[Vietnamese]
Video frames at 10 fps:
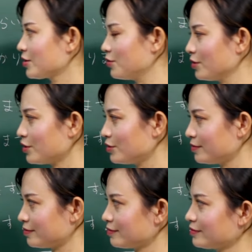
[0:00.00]
cuối
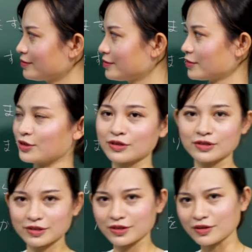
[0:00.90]
cùng
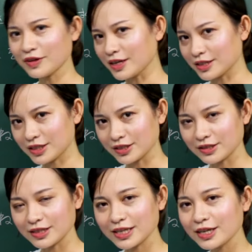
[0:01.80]
có phải là trợ
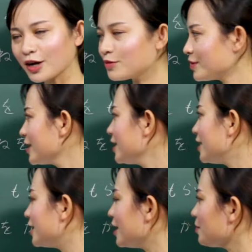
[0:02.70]
từ ni không?
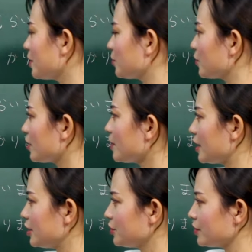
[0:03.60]
Ở đây mình muốn các bạn
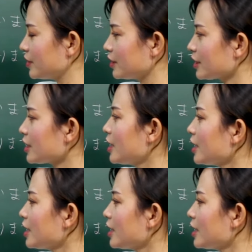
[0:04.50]
lưu ý nhé.